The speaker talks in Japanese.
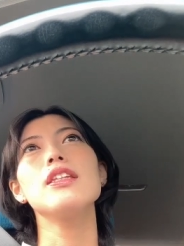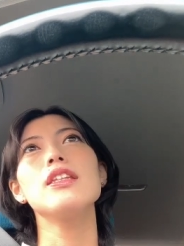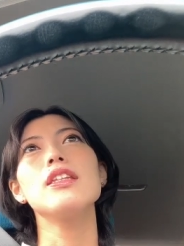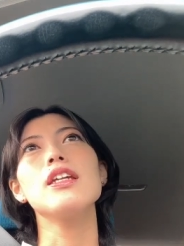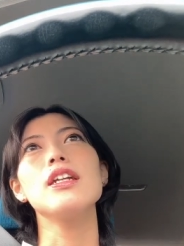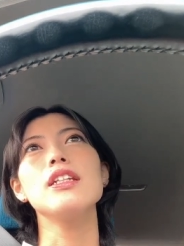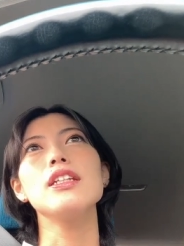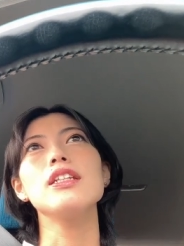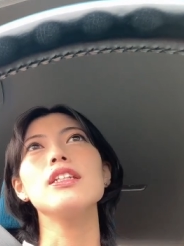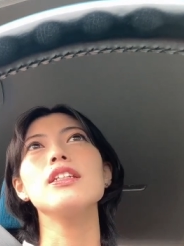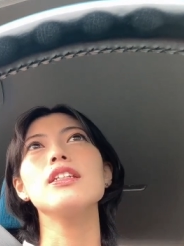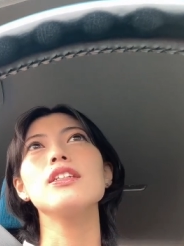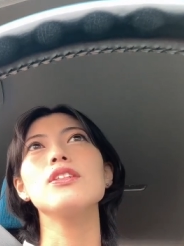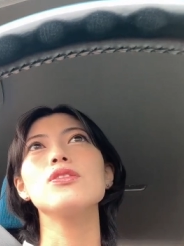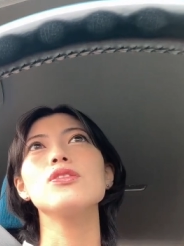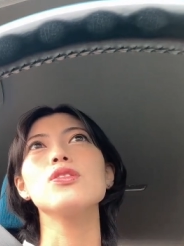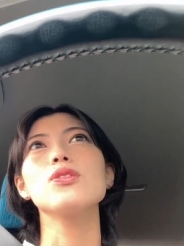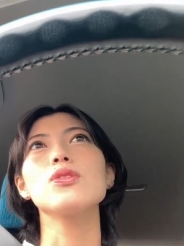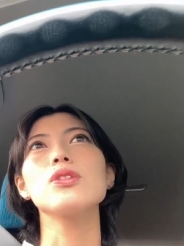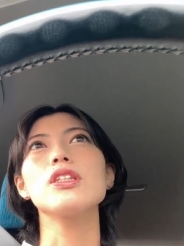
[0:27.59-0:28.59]
たり
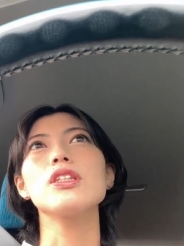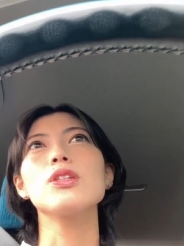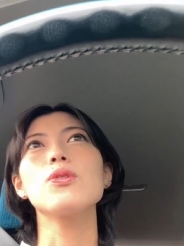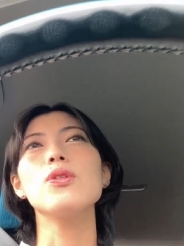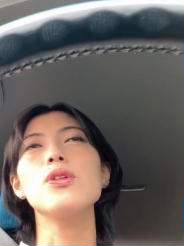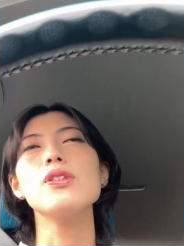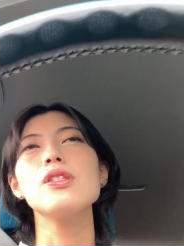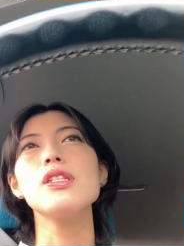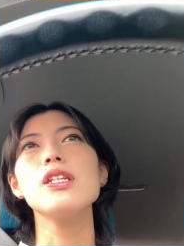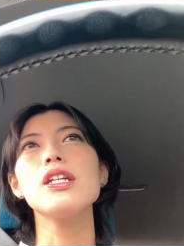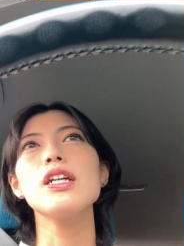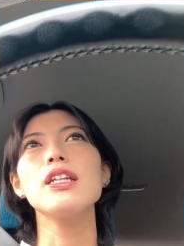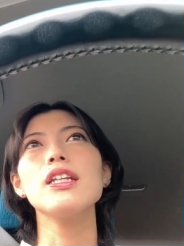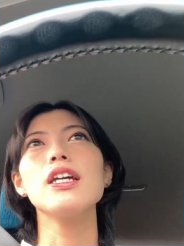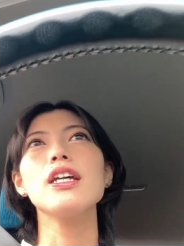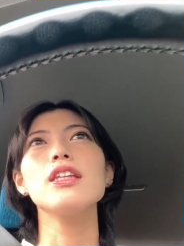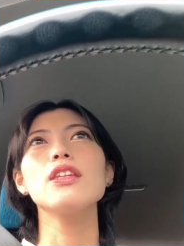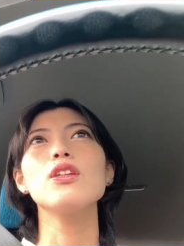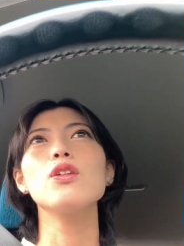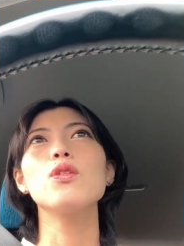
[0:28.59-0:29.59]
ちょっと聞こえづらい
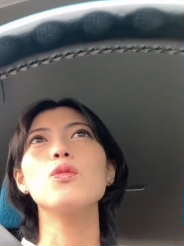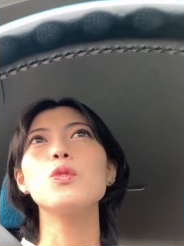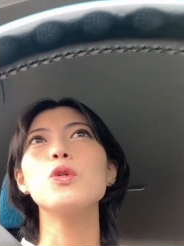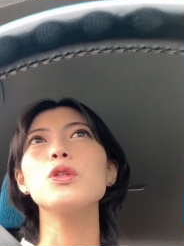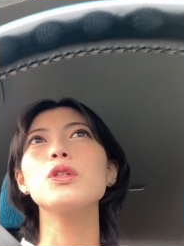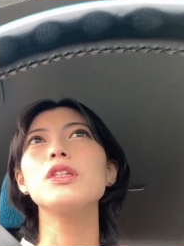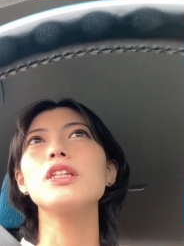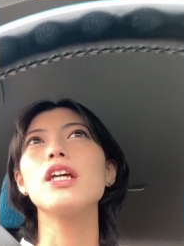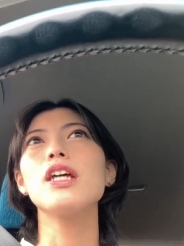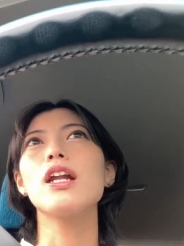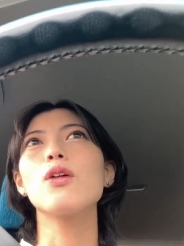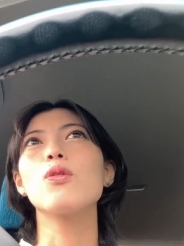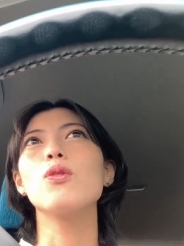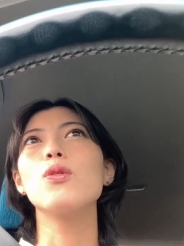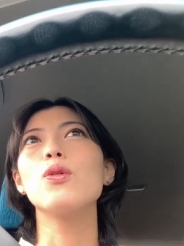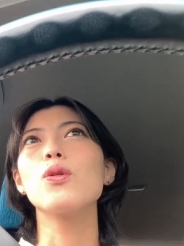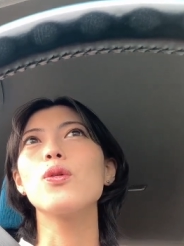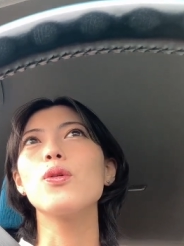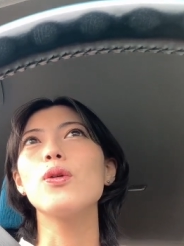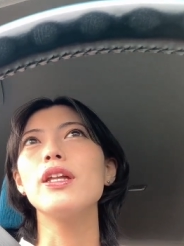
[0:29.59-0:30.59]
なって思ったら
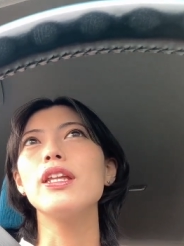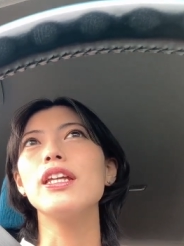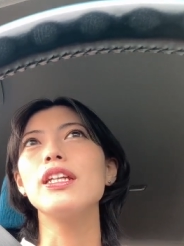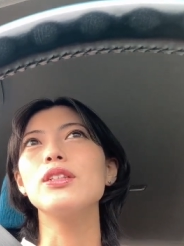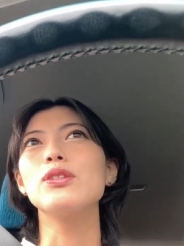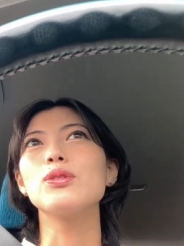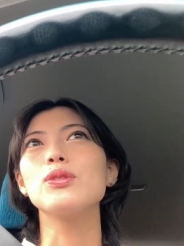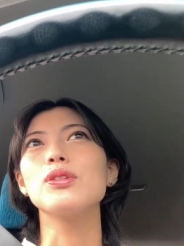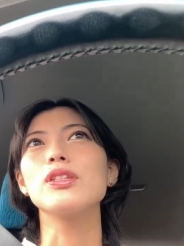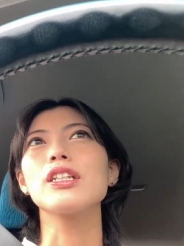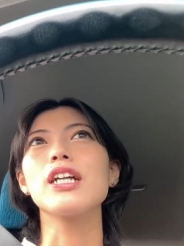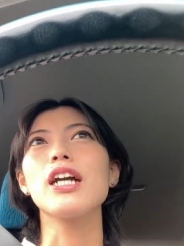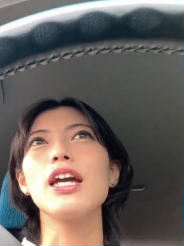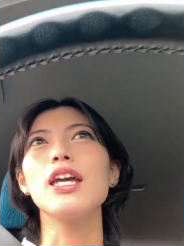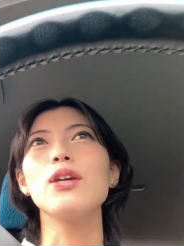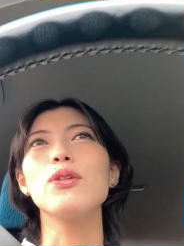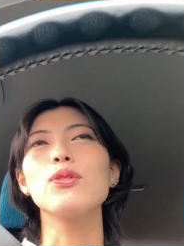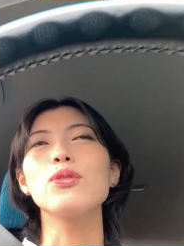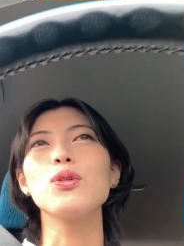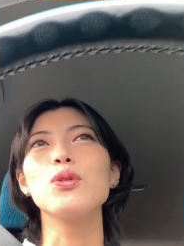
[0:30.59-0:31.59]
今後はねちょっと控え
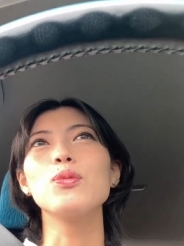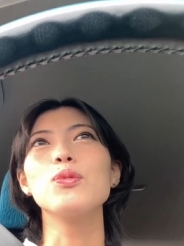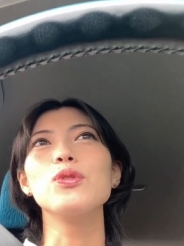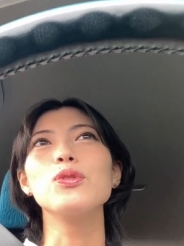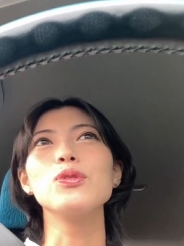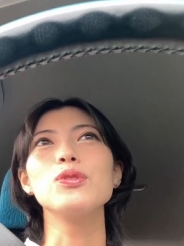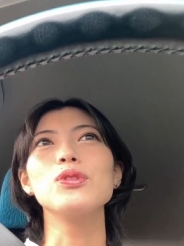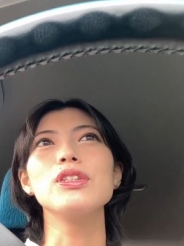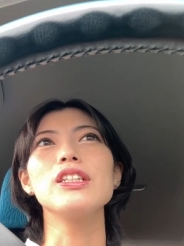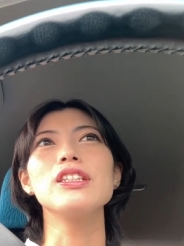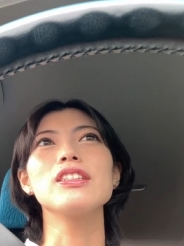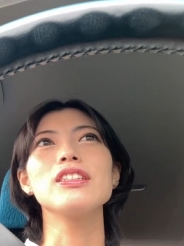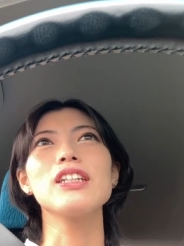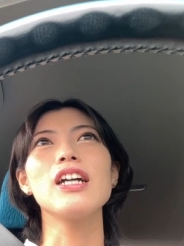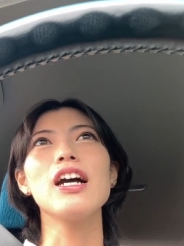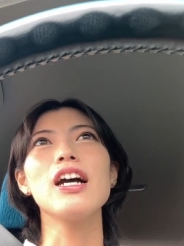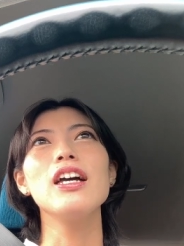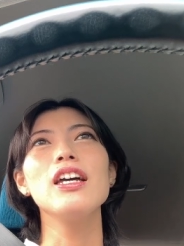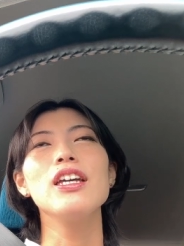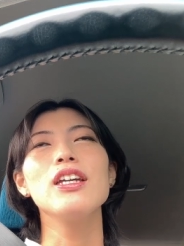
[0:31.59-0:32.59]
ようと思うんです
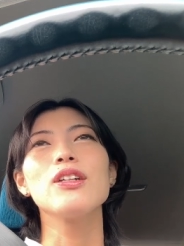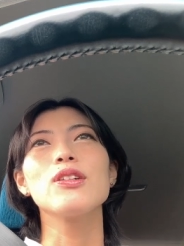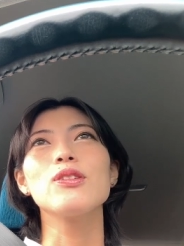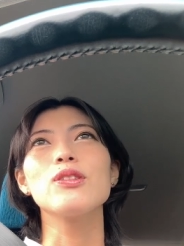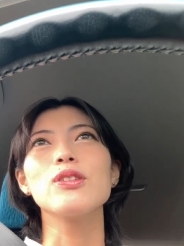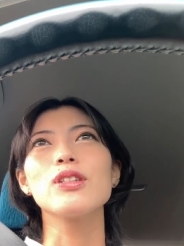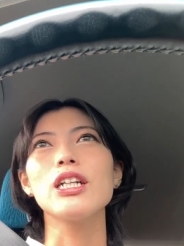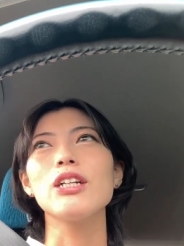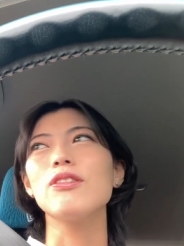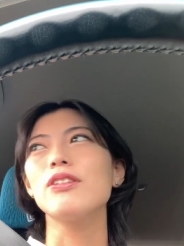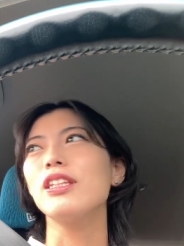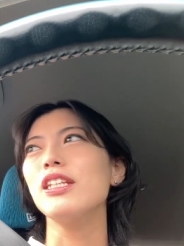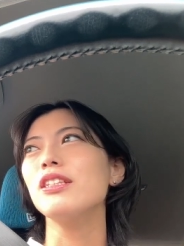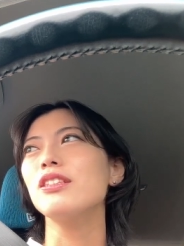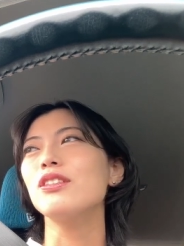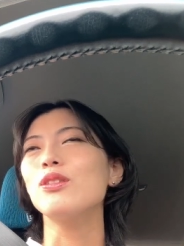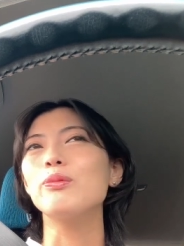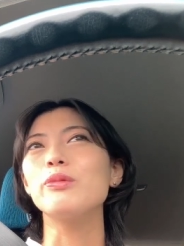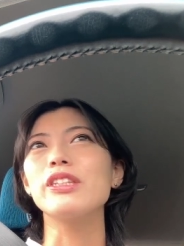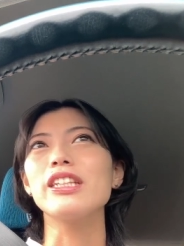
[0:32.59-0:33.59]
が今回は
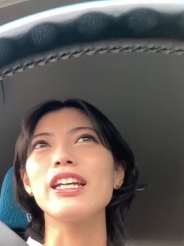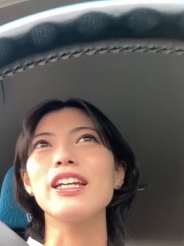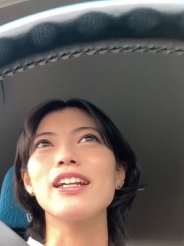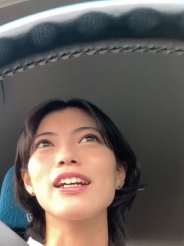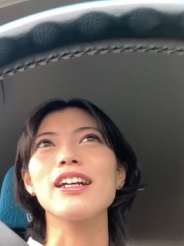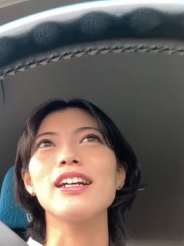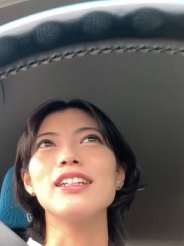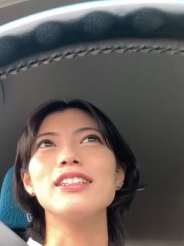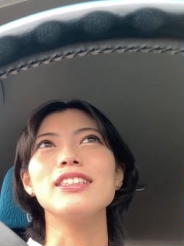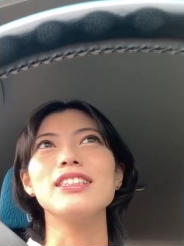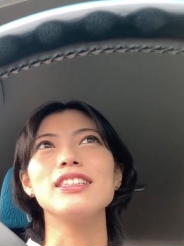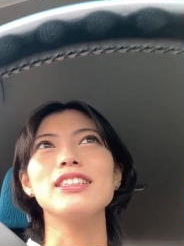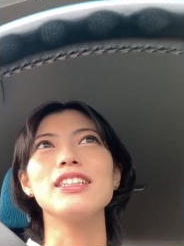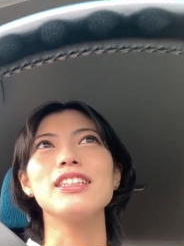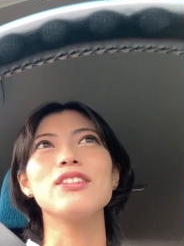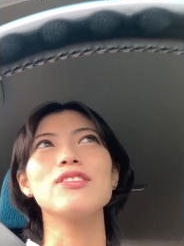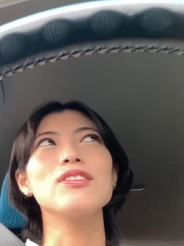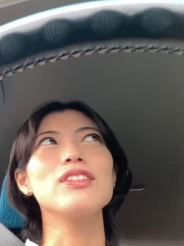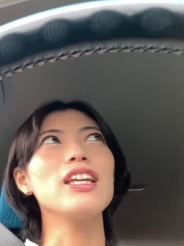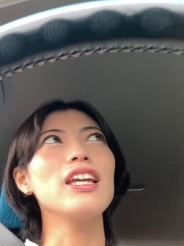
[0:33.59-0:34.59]
テストみたいな感じ
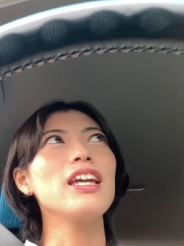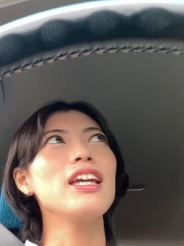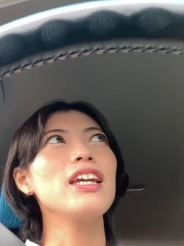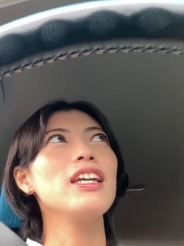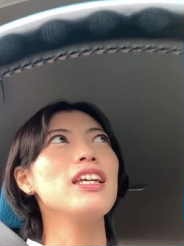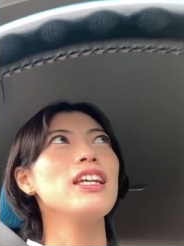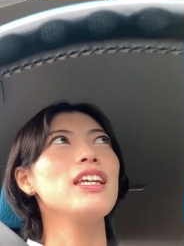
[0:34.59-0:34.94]
なので、